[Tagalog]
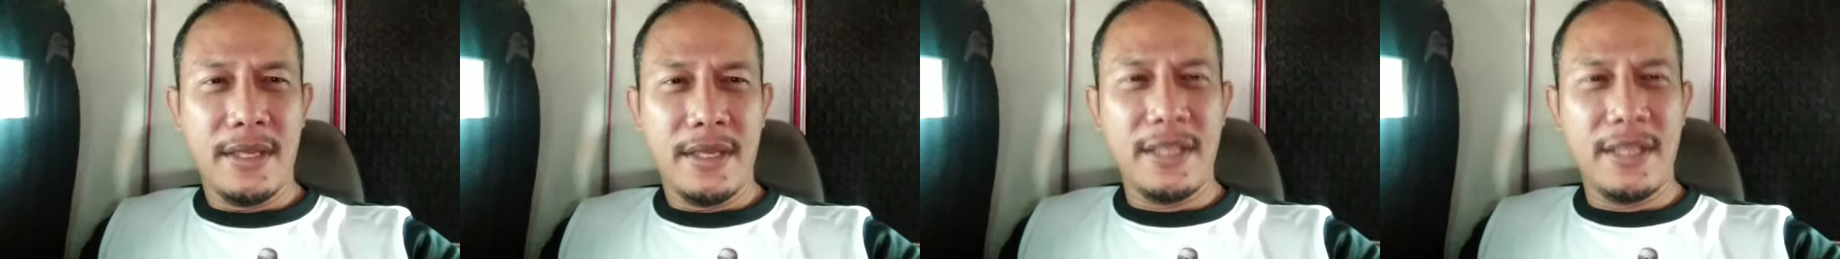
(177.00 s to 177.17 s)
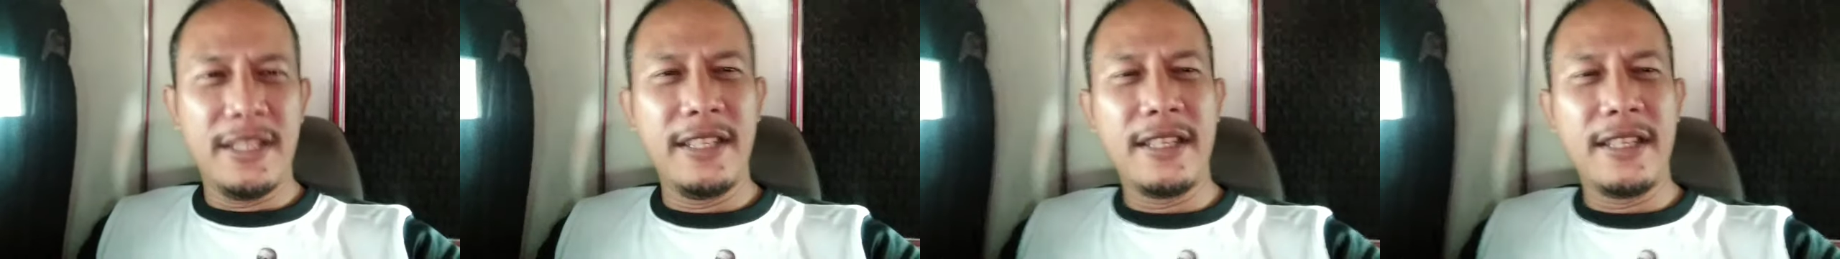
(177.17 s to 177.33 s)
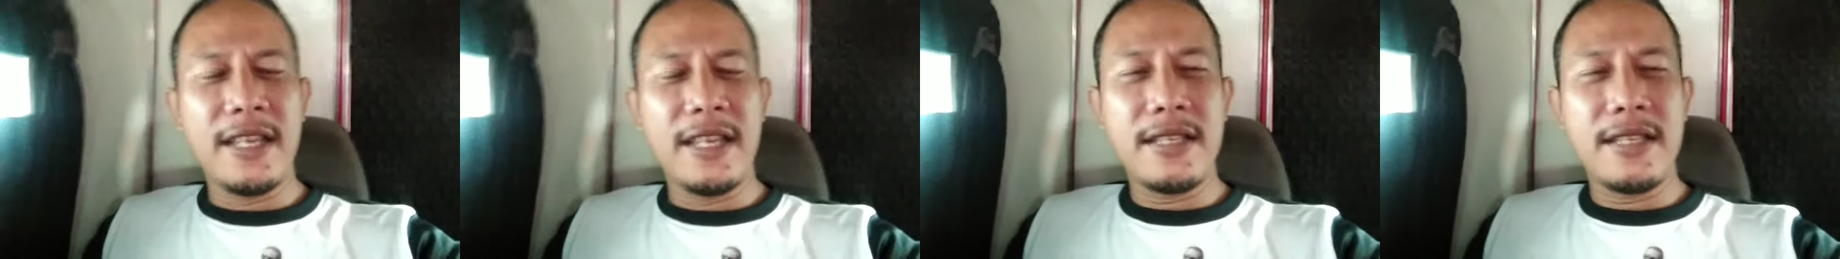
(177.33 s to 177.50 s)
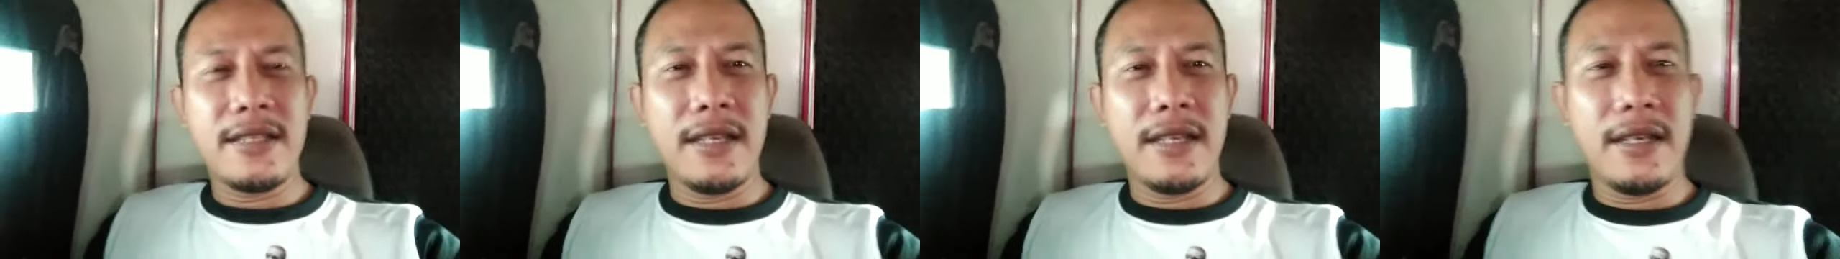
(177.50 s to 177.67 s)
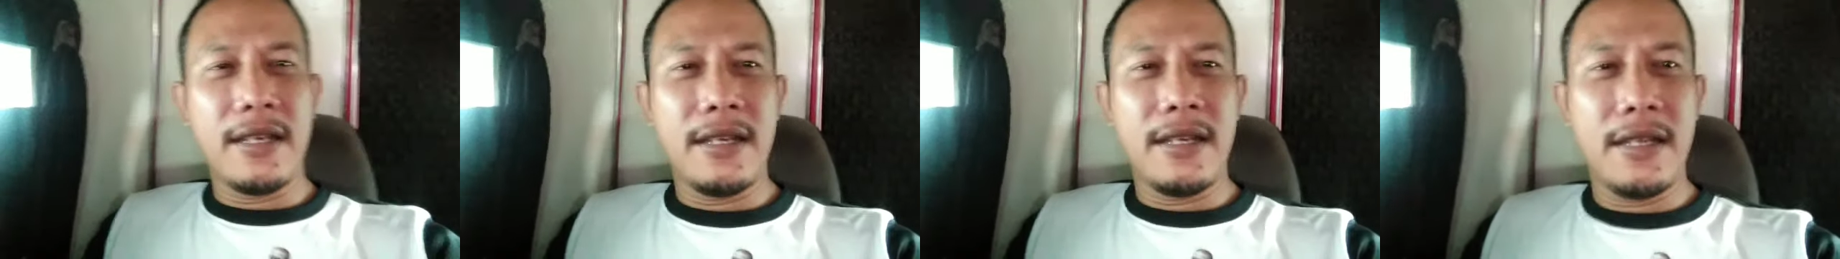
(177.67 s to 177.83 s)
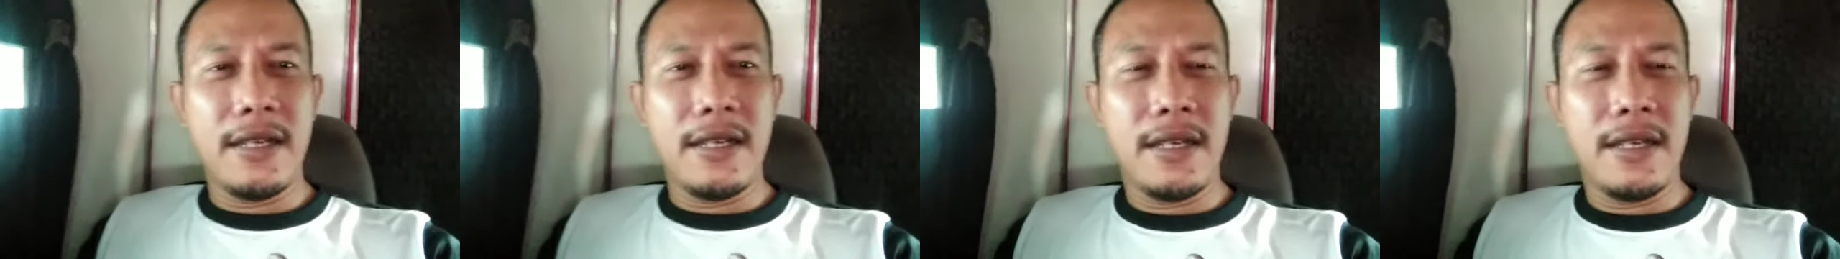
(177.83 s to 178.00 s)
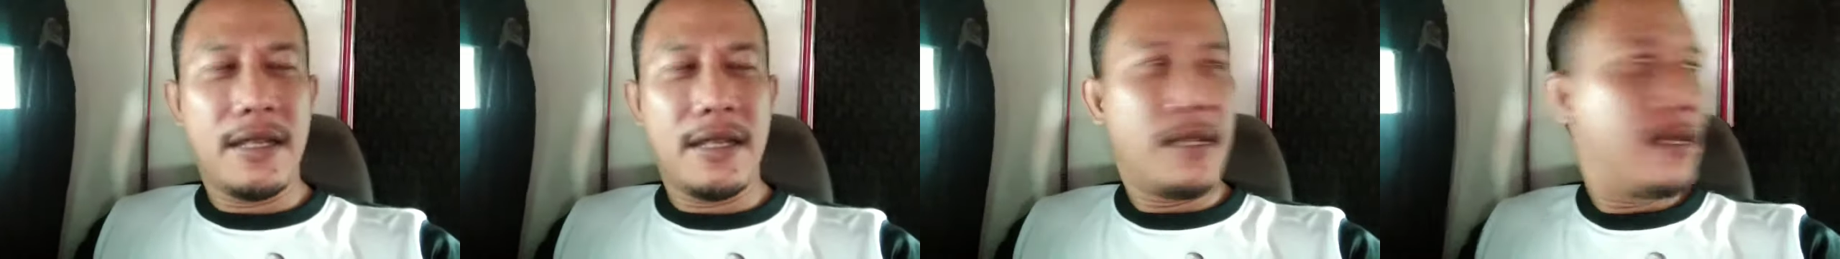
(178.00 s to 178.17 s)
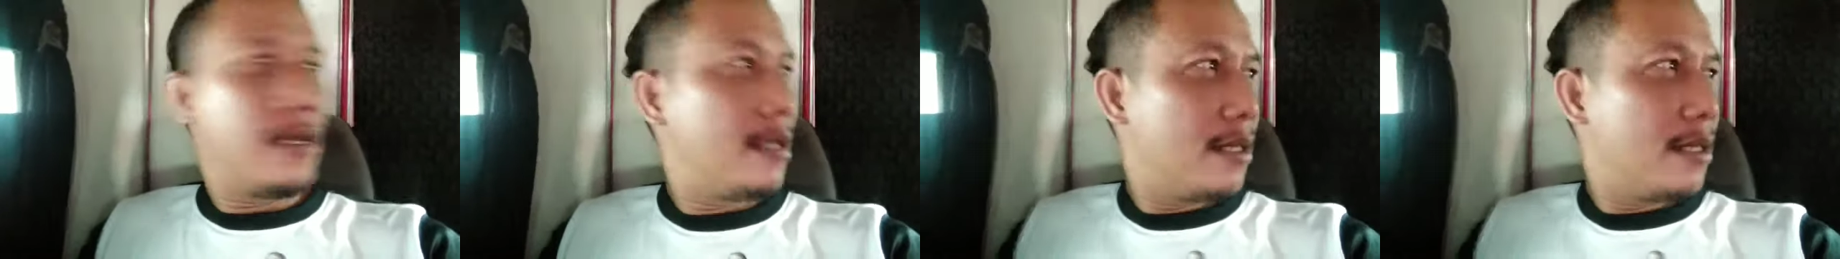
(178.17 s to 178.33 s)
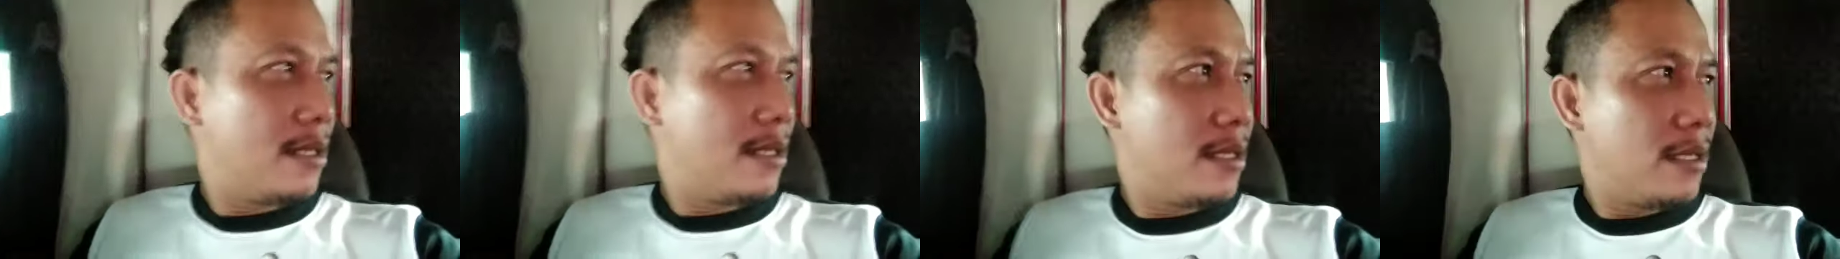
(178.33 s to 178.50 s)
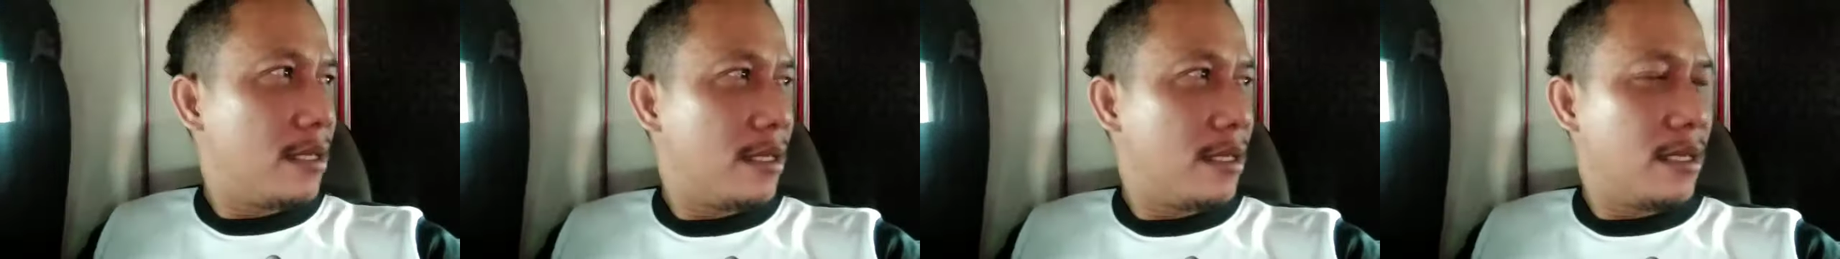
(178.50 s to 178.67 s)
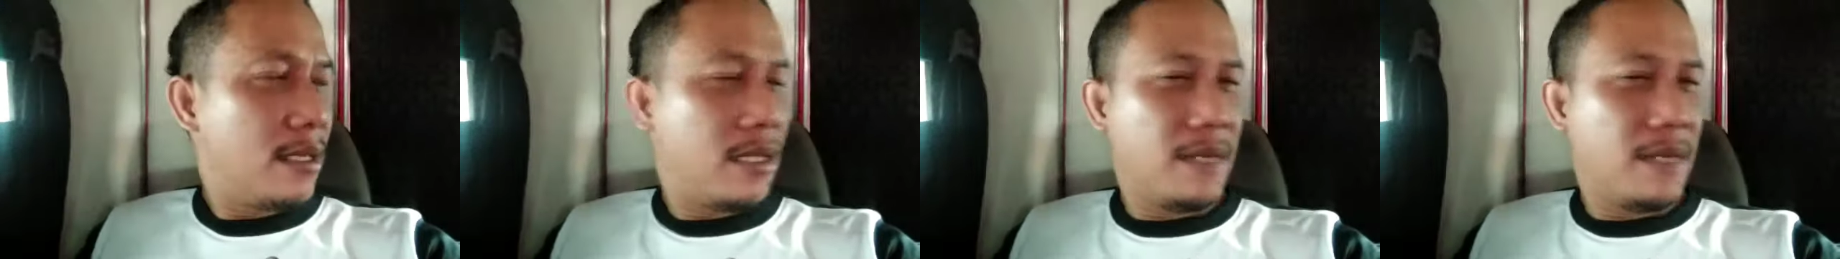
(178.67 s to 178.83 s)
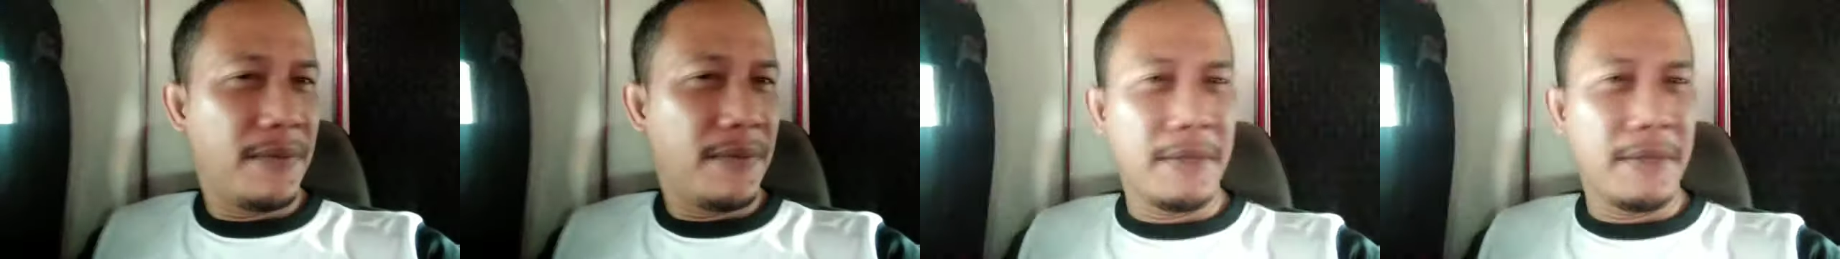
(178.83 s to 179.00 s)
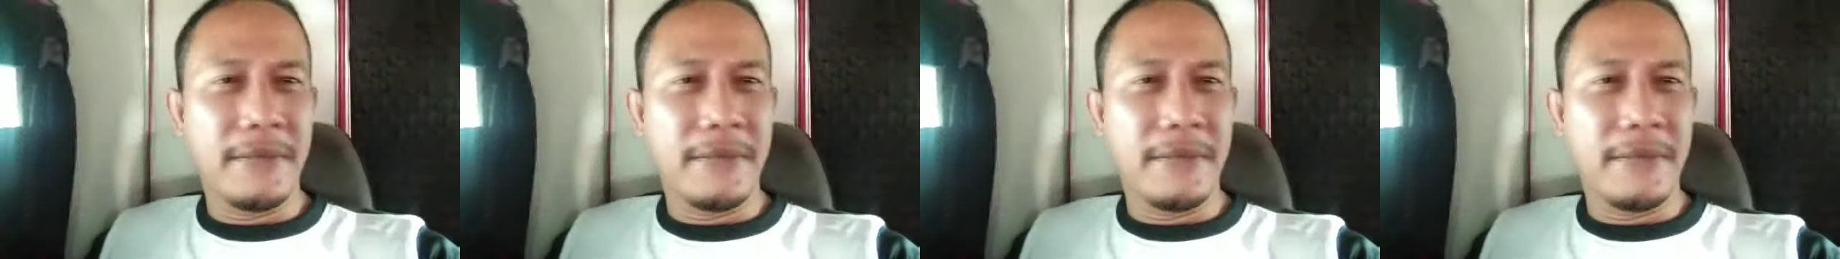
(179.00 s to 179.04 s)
and then guys uh, if